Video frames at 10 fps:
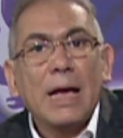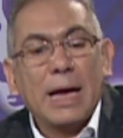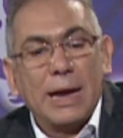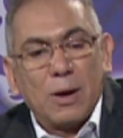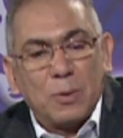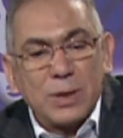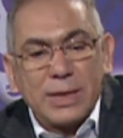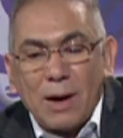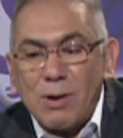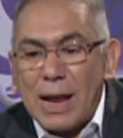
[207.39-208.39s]
كان يقود
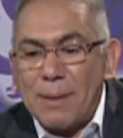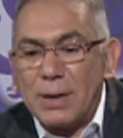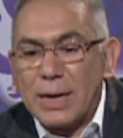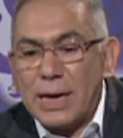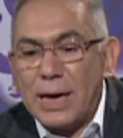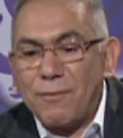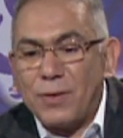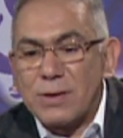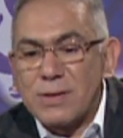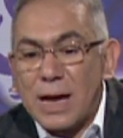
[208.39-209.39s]
الدولة الأمريكية
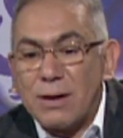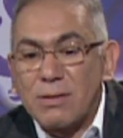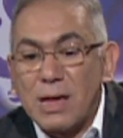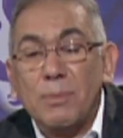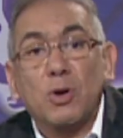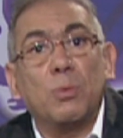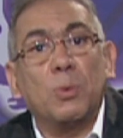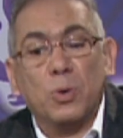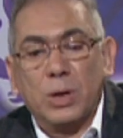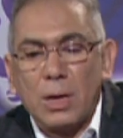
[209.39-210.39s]
في إرساء النظام
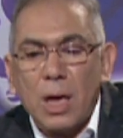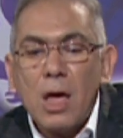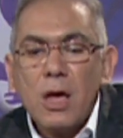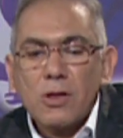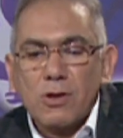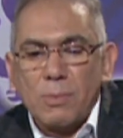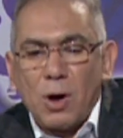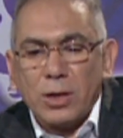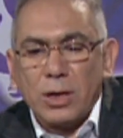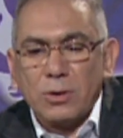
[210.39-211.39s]
الجمهوري ثم وضع